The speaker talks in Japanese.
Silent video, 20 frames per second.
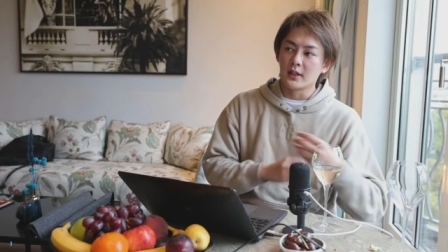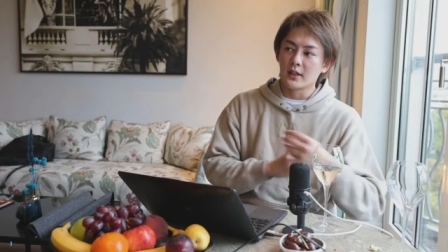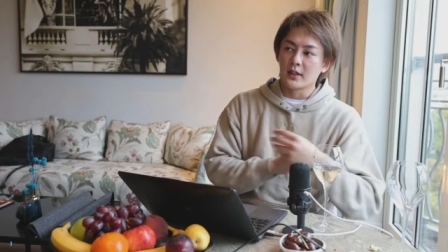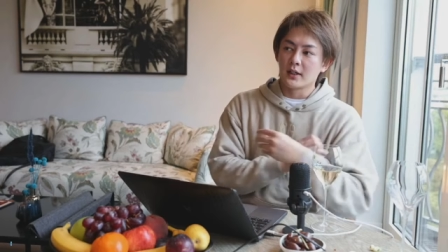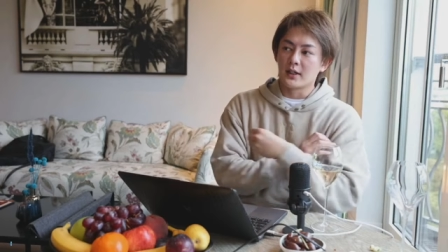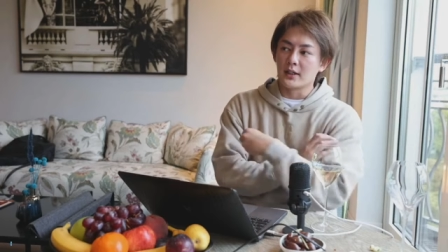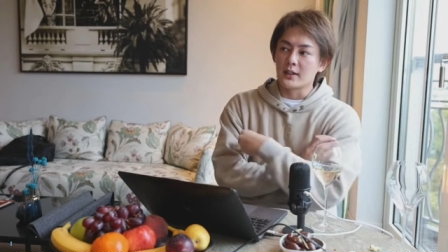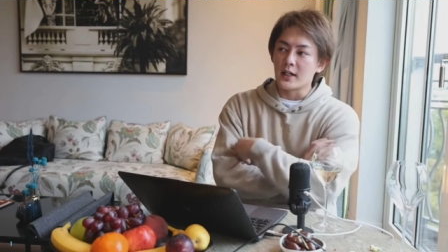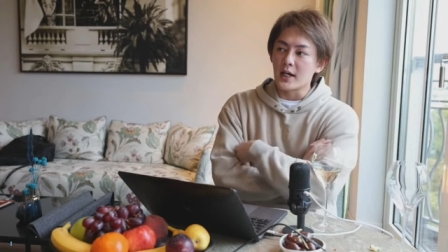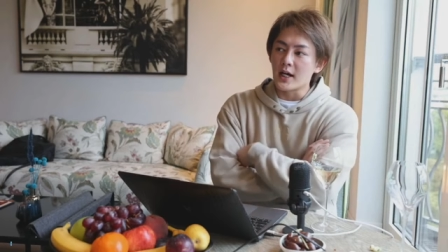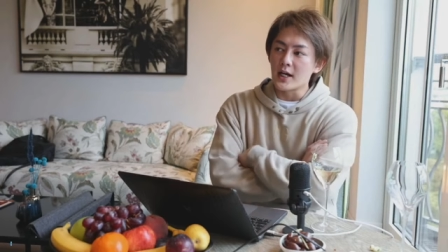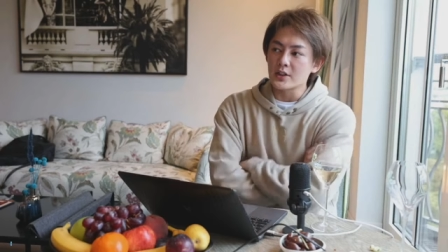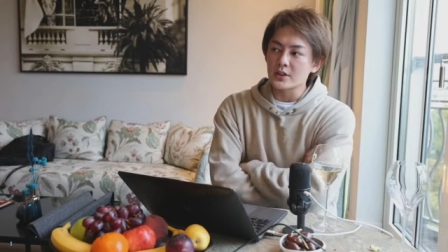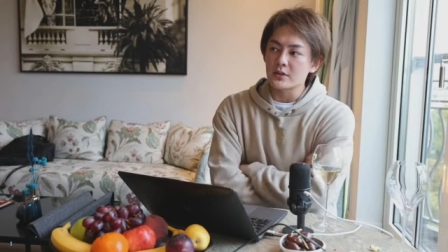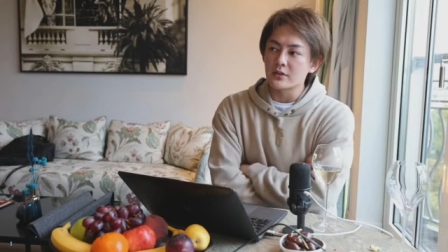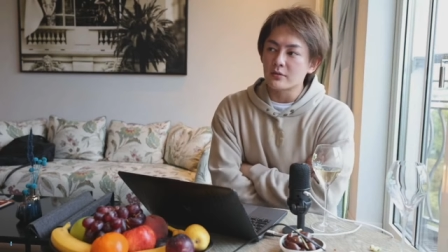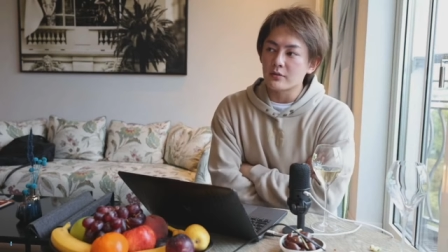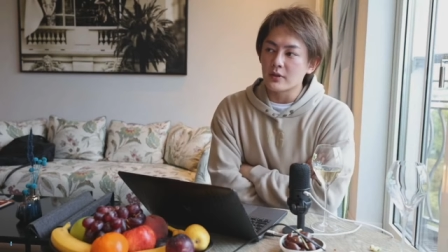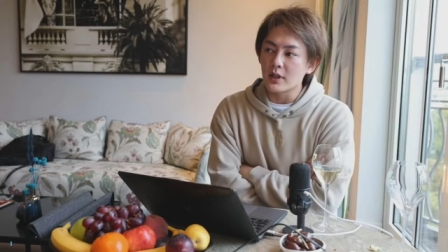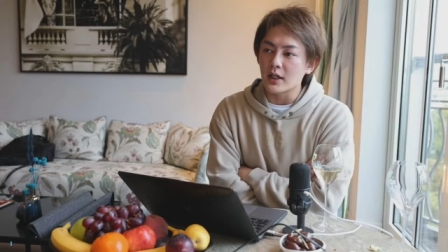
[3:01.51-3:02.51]
えー、雷
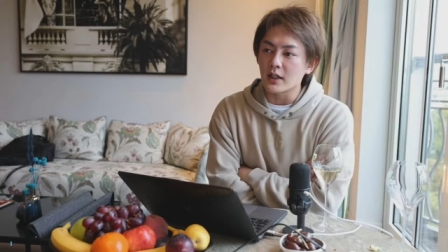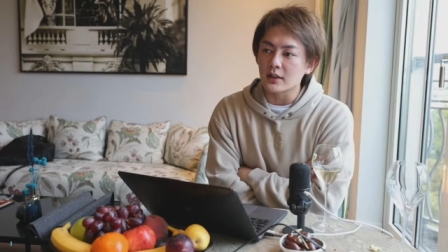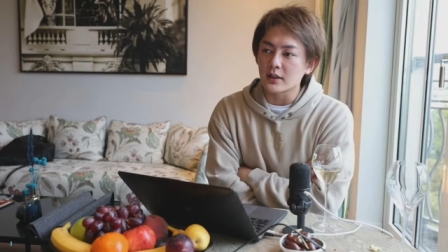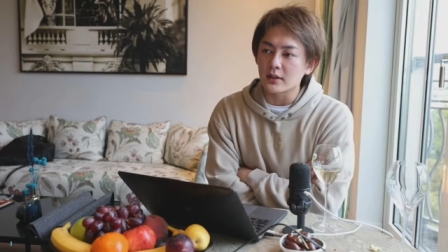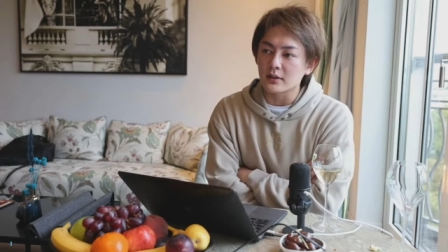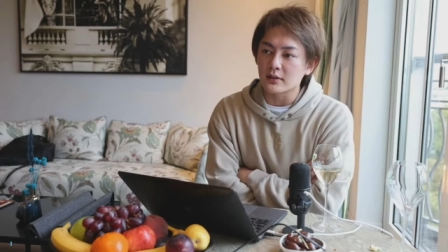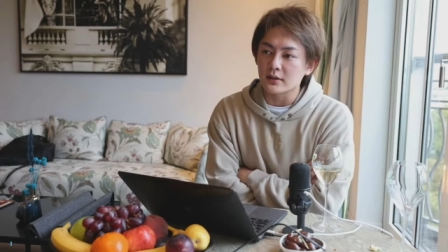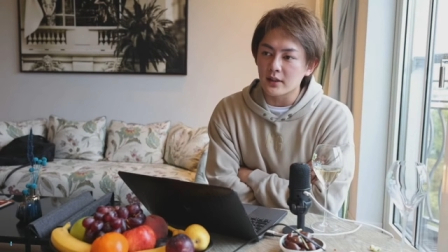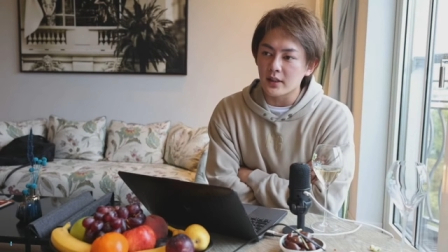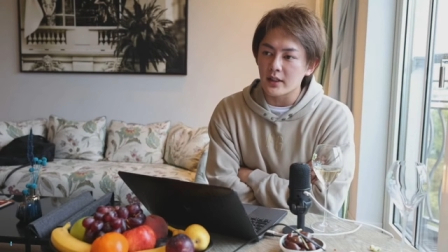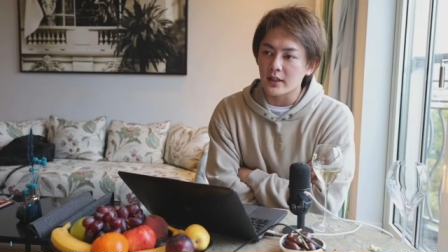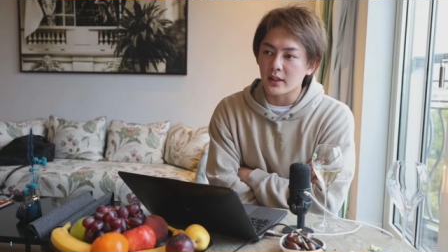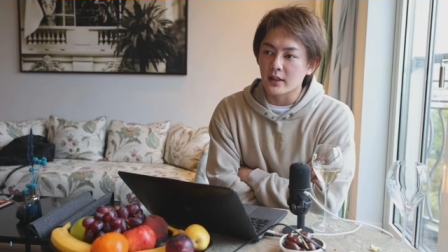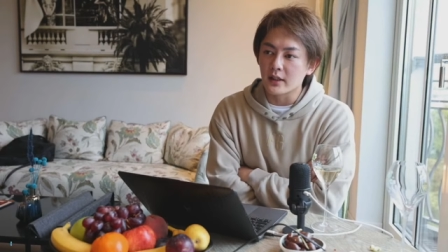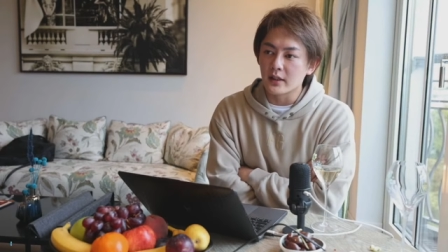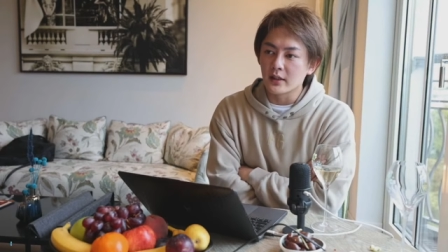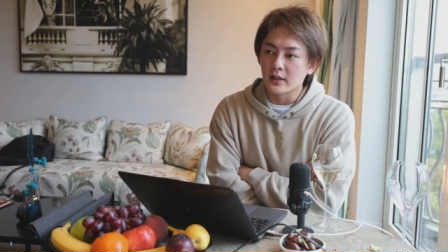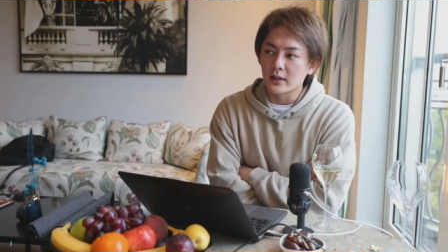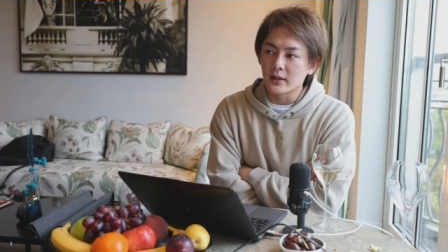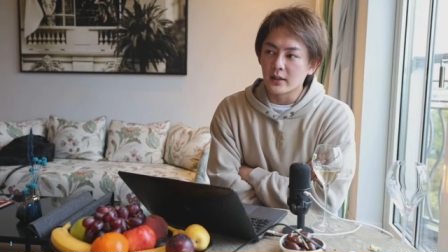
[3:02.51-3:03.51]
神の裏方っ
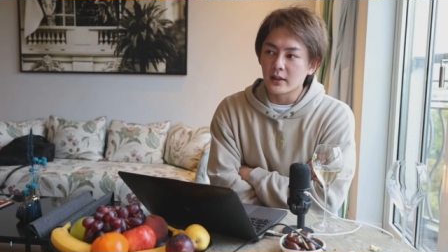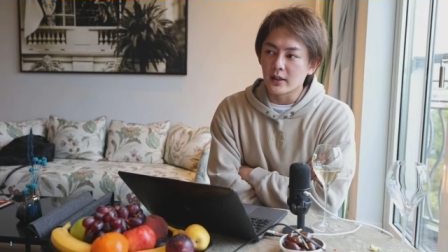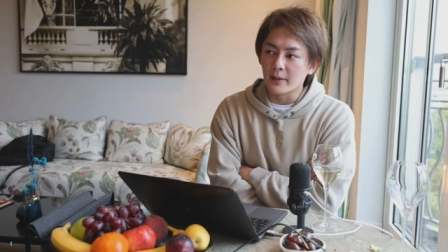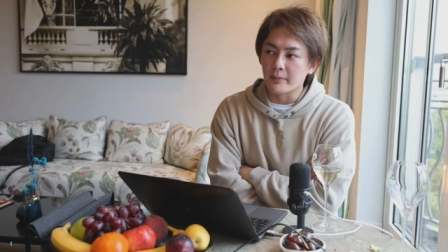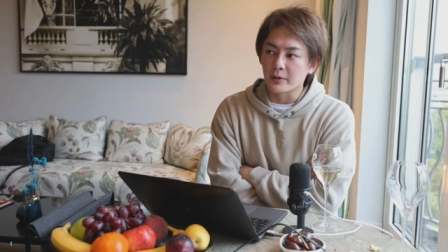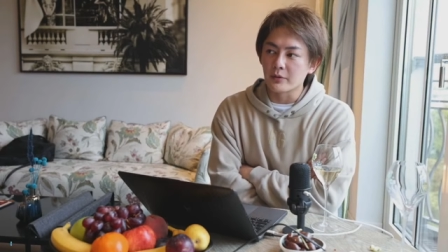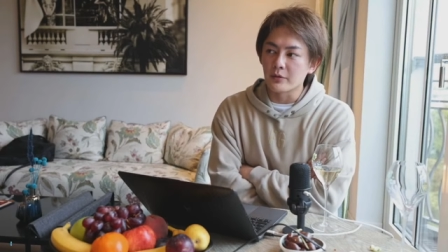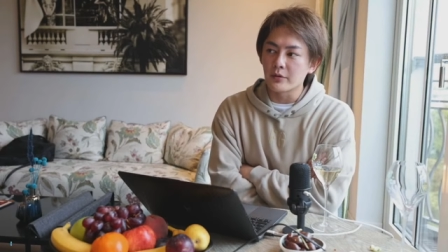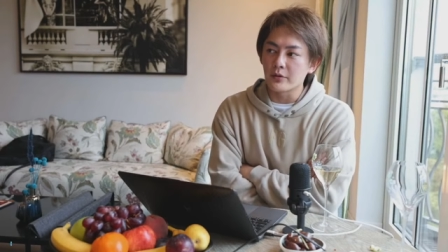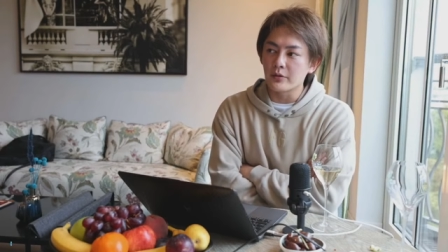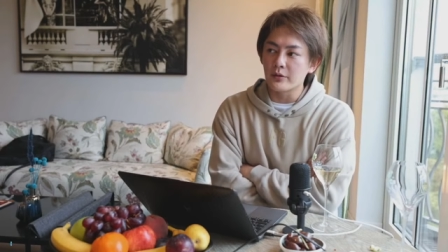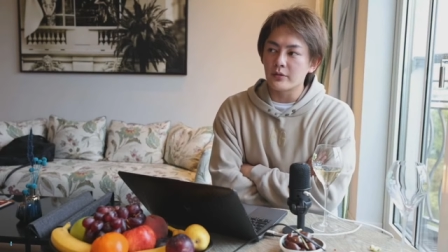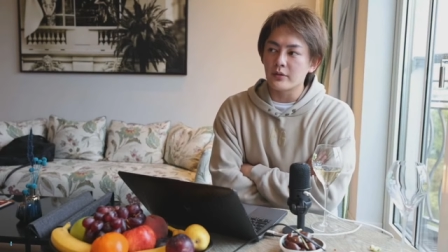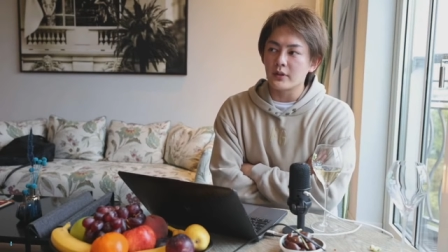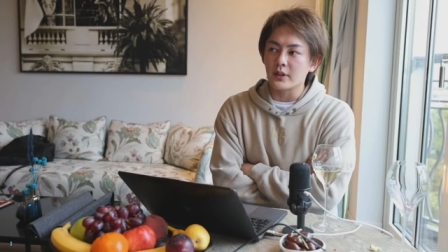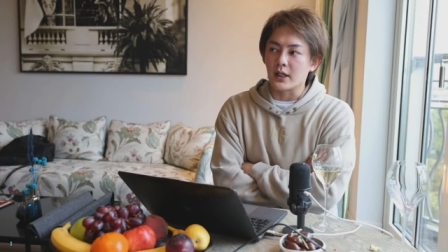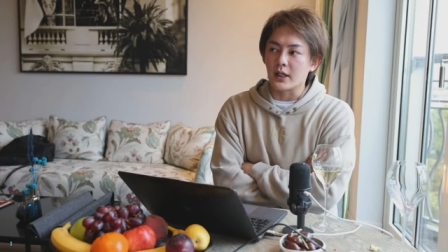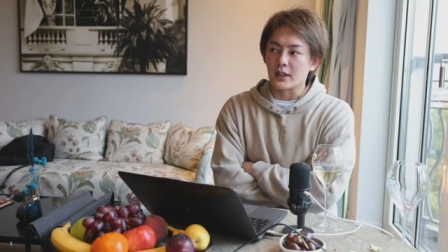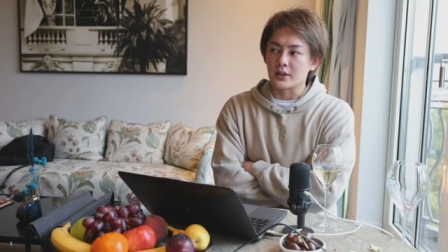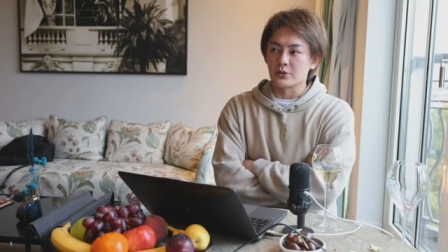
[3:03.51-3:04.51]
て、やっぱどういう風
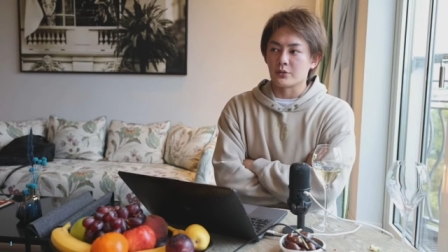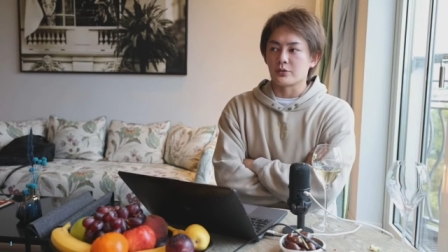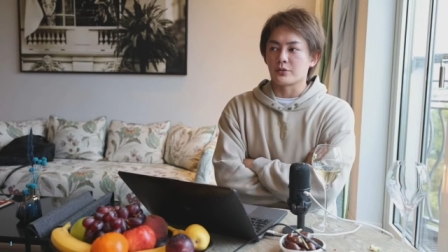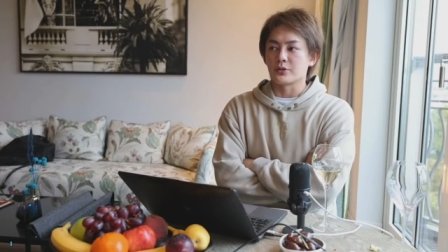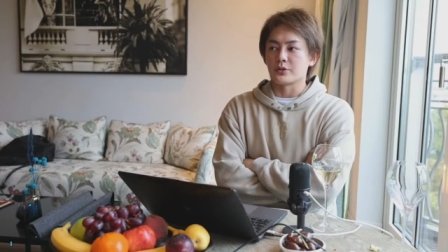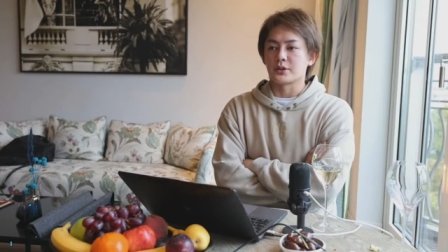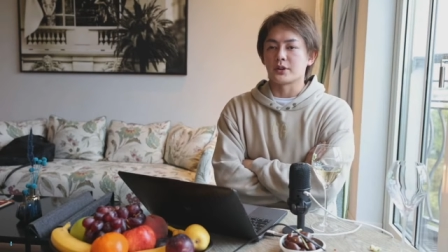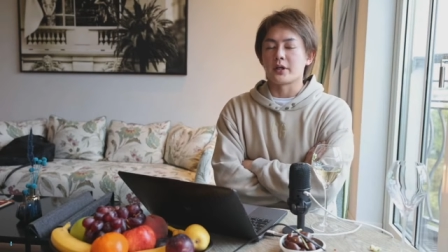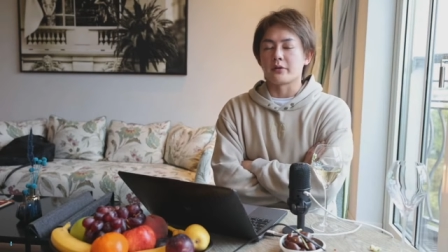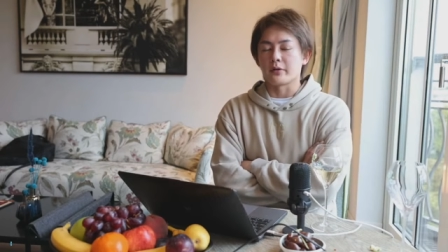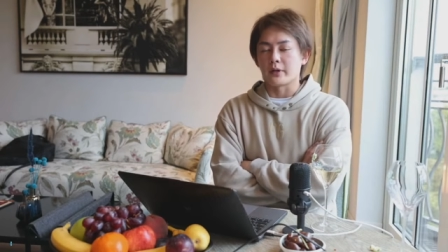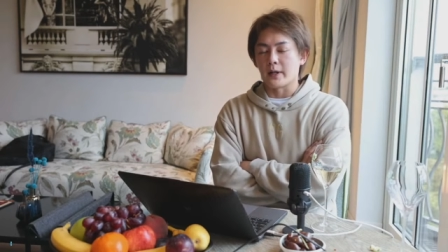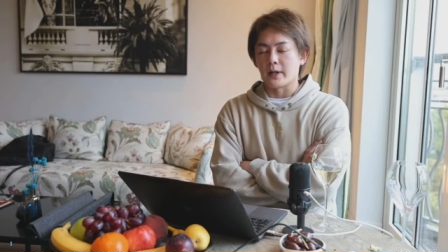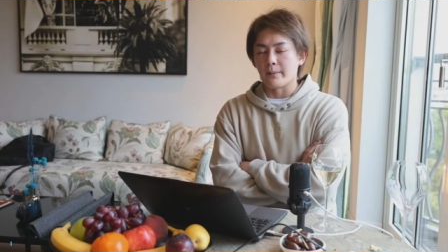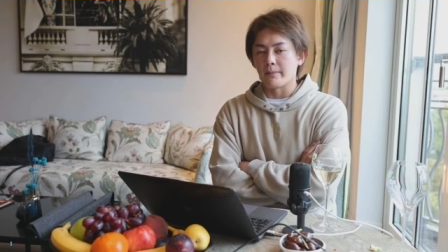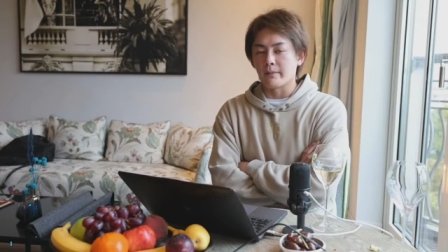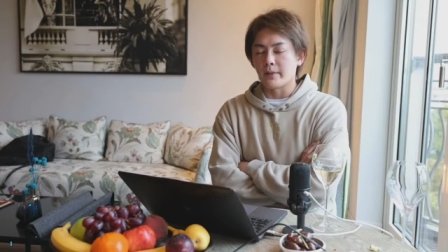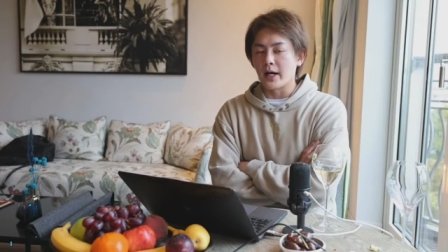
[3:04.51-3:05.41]
な仕事してるのか